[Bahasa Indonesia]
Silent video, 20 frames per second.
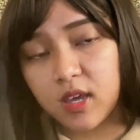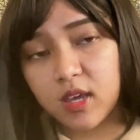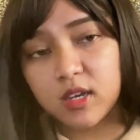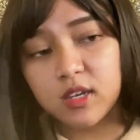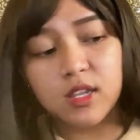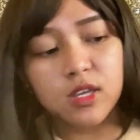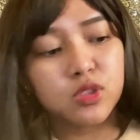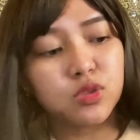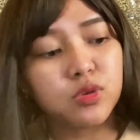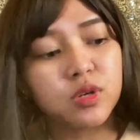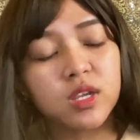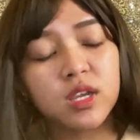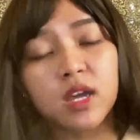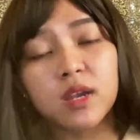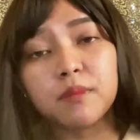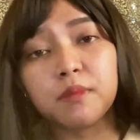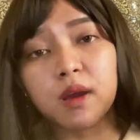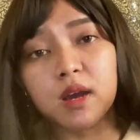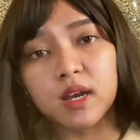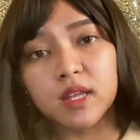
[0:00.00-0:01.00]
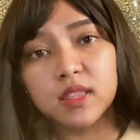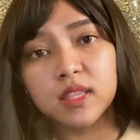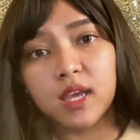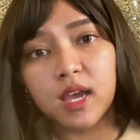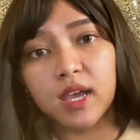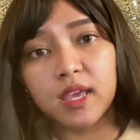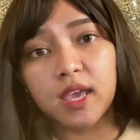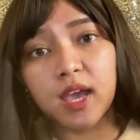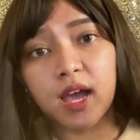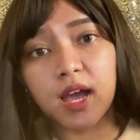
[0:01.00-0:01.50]
dia itu ringan banget
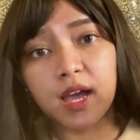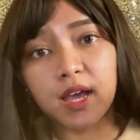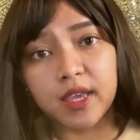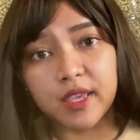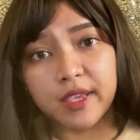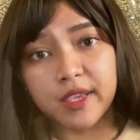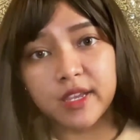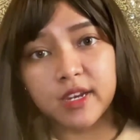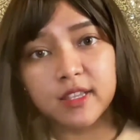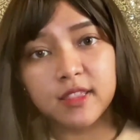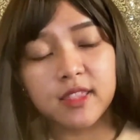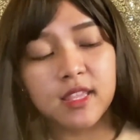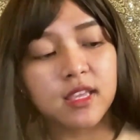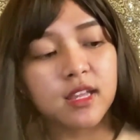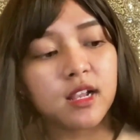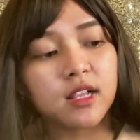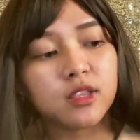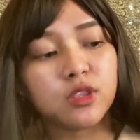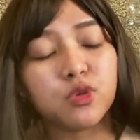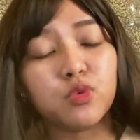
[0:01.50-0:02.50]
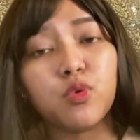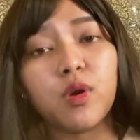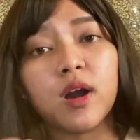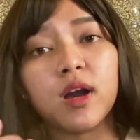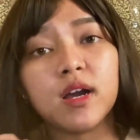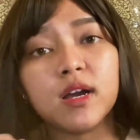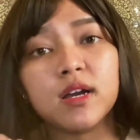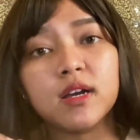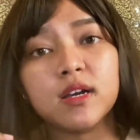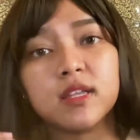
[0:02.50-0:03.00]
kayak air tinggal tuang
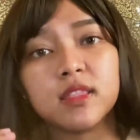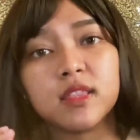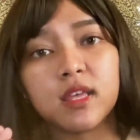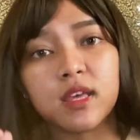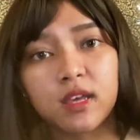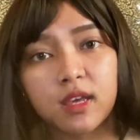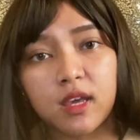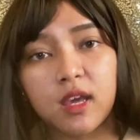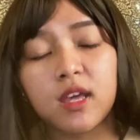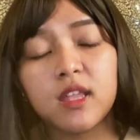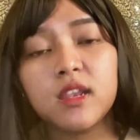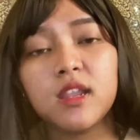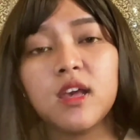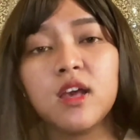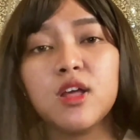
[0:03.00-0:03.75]
ke tangan